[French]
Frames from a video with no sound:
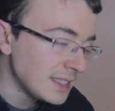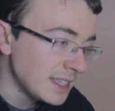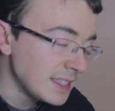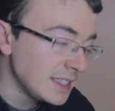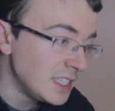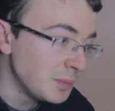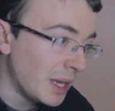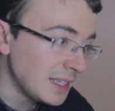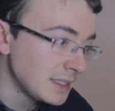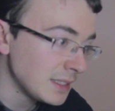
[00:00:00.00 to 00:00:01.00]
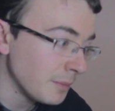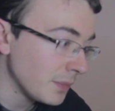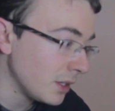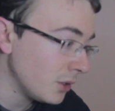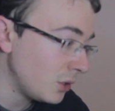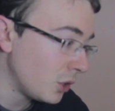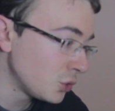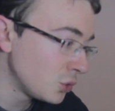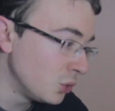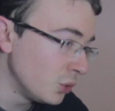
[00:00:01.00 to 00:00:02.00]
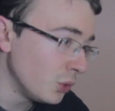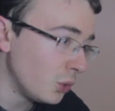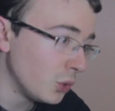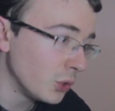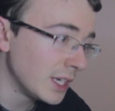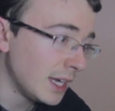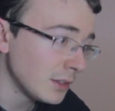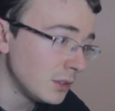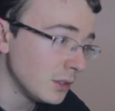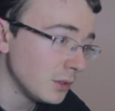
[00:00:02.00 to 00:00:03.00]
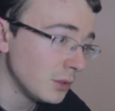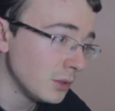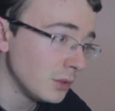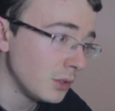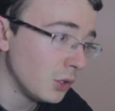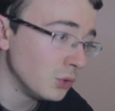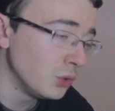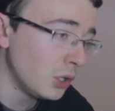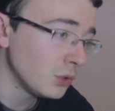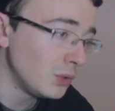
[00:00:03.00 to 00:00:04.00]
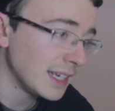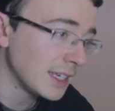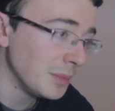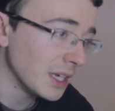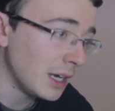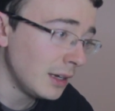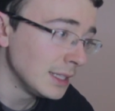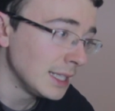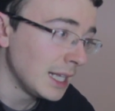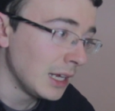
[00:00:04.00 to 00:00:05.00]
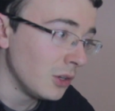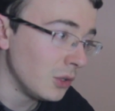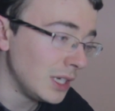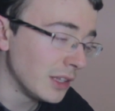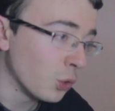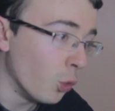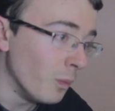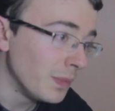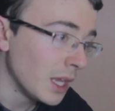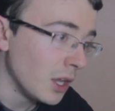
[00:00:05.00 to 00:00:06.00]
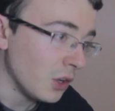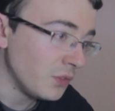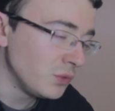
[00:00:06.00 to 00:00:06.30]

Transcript: ça c'est ce qui se passe lorsque on regarde en dehors de la caméra l'intro en